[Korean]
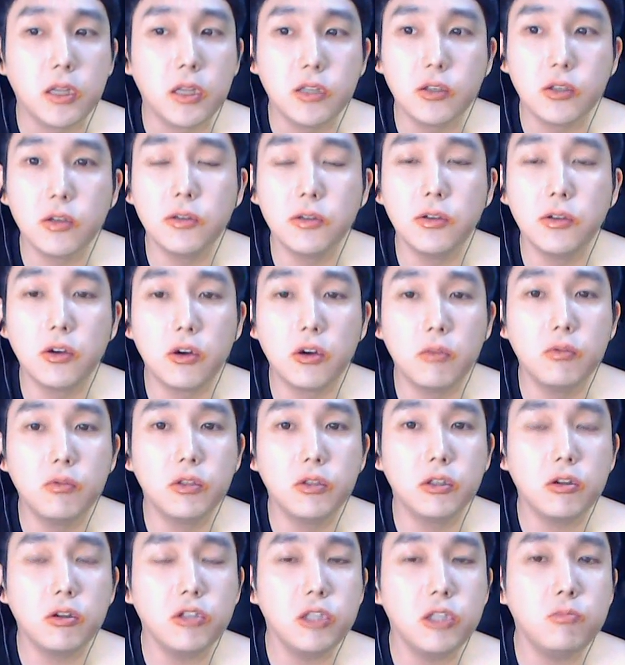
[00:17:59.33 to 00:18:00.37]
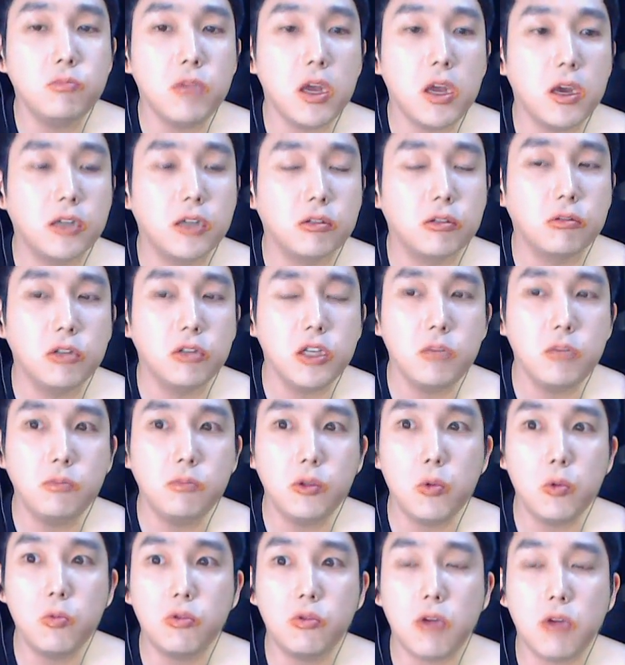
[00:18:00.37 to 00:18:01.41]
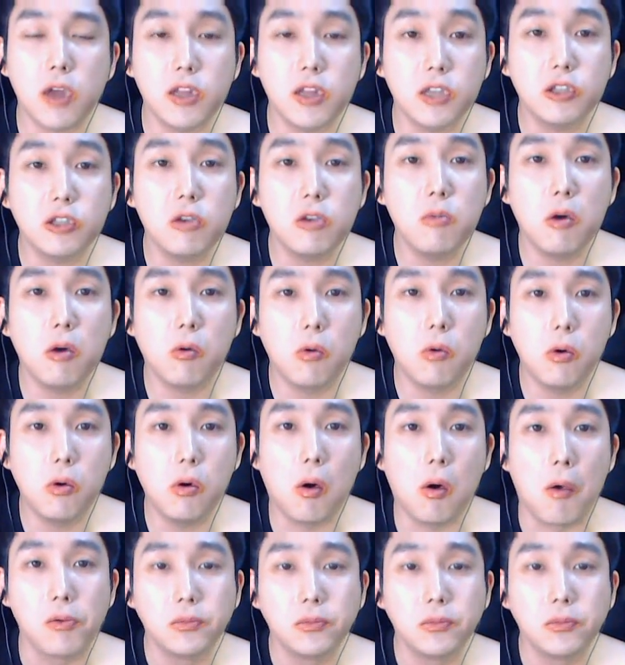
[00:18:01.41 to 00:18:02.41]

대전은 여러분들 성심당 가서 튀김소보를 하나 처먹고